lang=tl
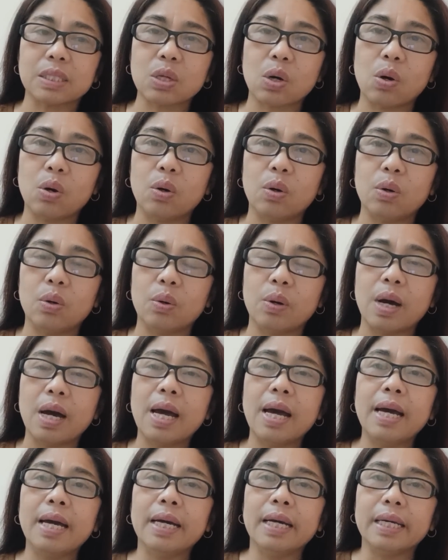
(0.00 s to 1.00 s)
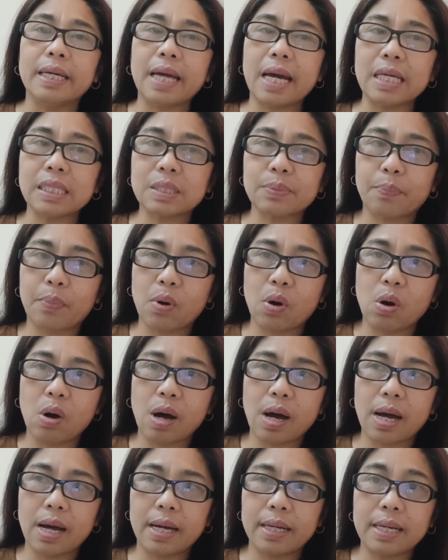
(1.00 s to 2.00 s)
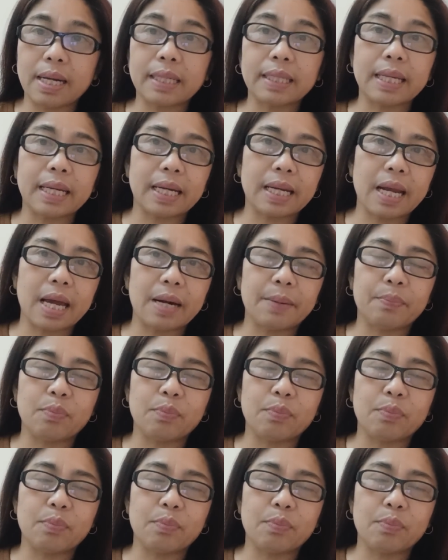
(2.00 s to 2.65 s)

So, yes po, uh, nag-declare